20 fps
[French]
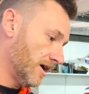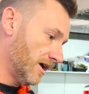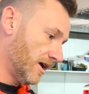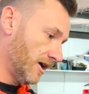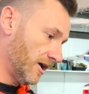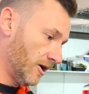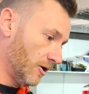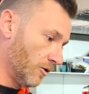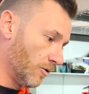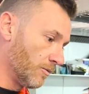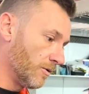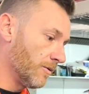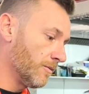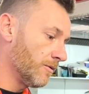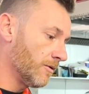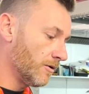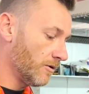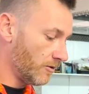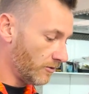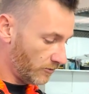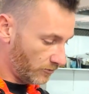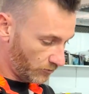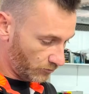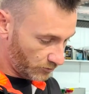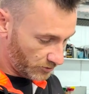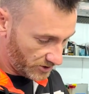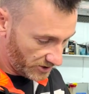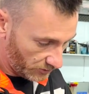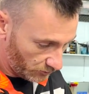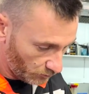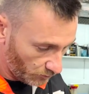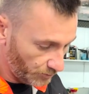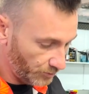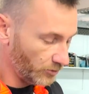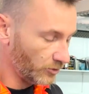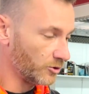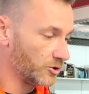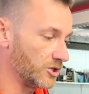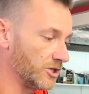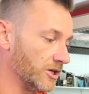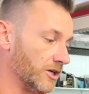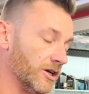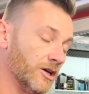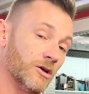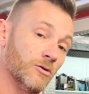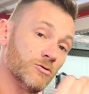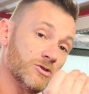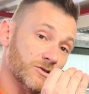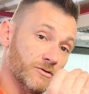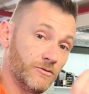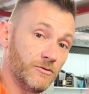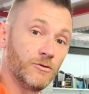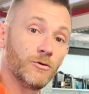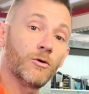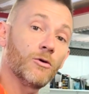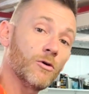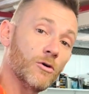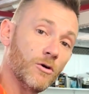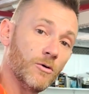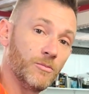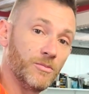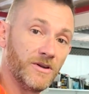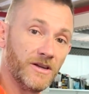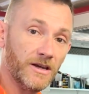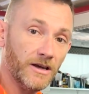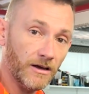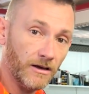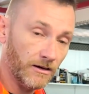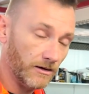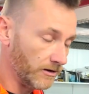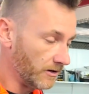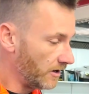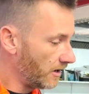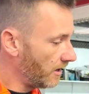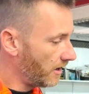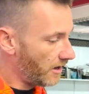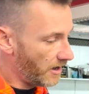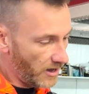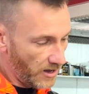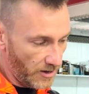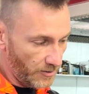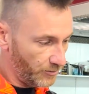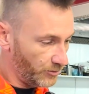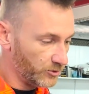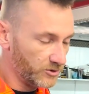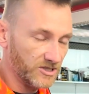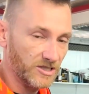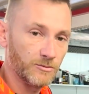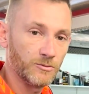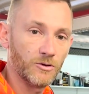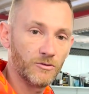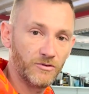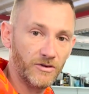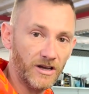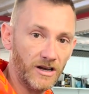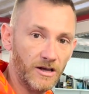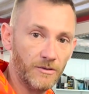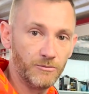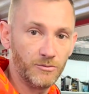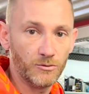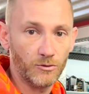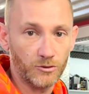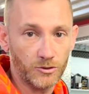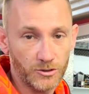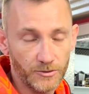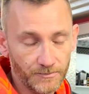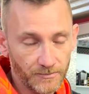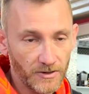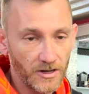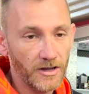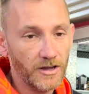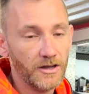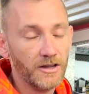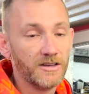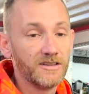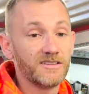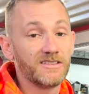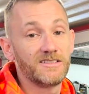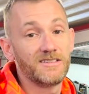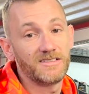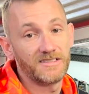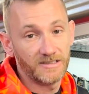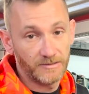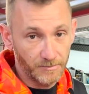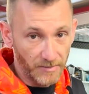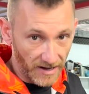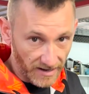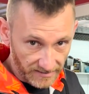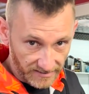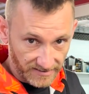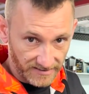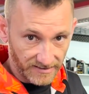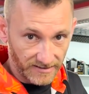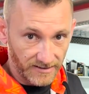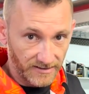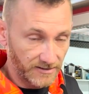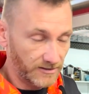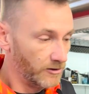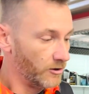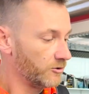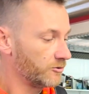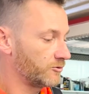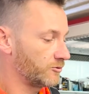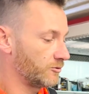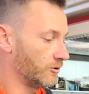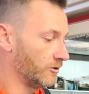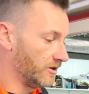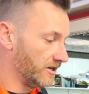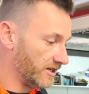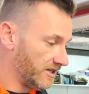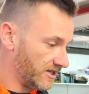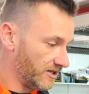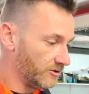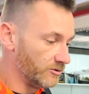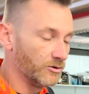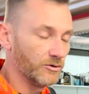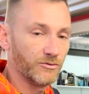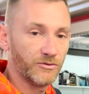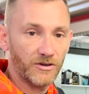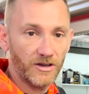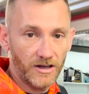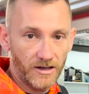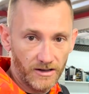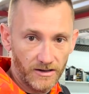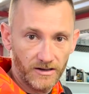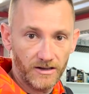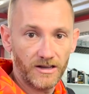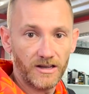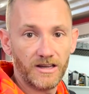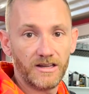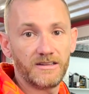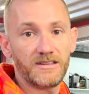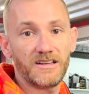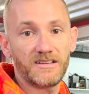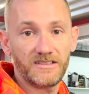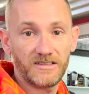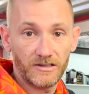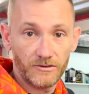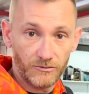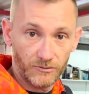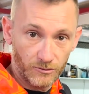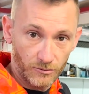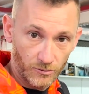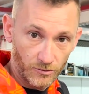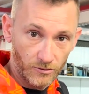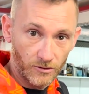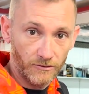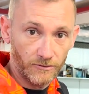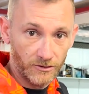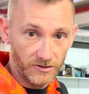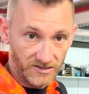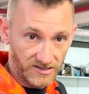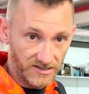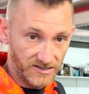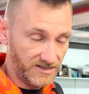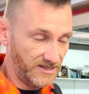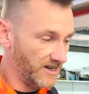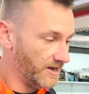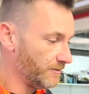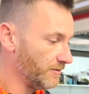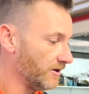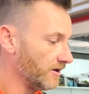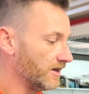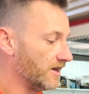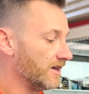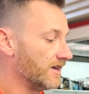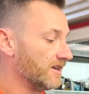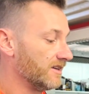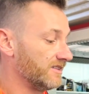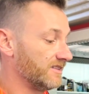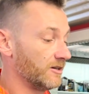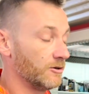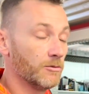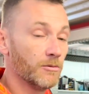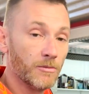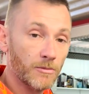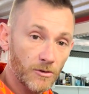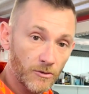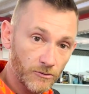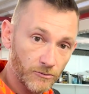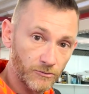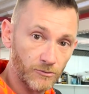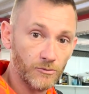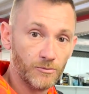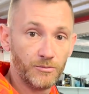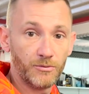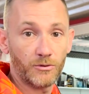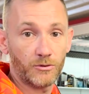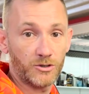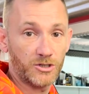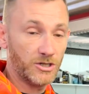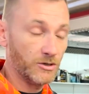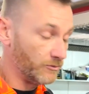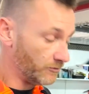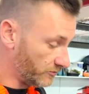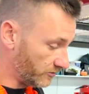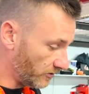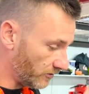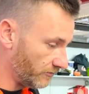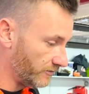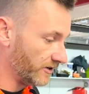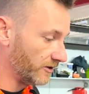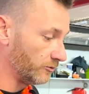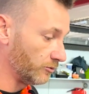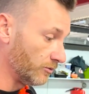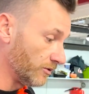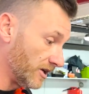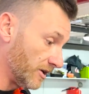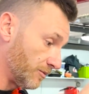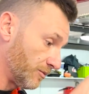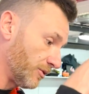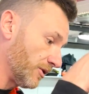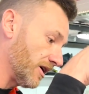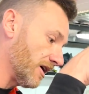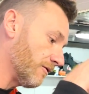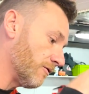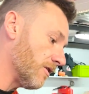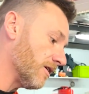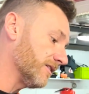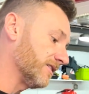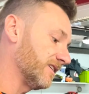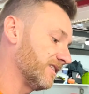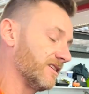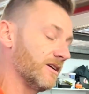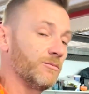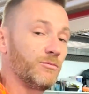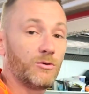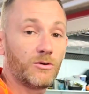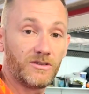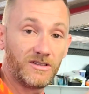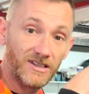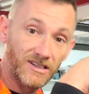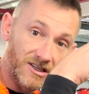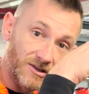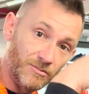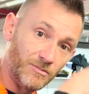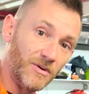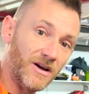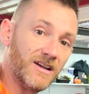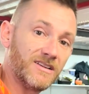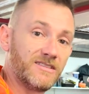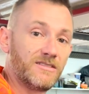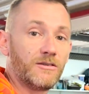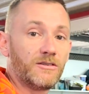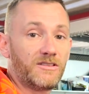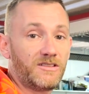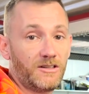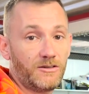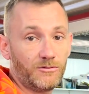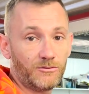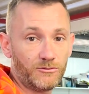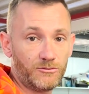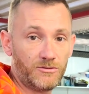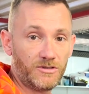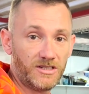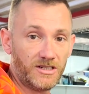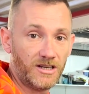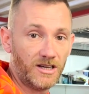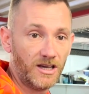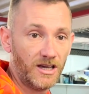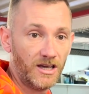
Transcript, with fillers: Et au moment où j'ai tout purgé et où j'ai voulu remplir, impossible de faire la purge. Ce qui se passe lorsque le liquide de frein est assez vieux dans votre système, c'est qu'au moment où vous le purgez, où vous enlevez tout, il peut y avoir des impuretés qui passent dans ces conduits.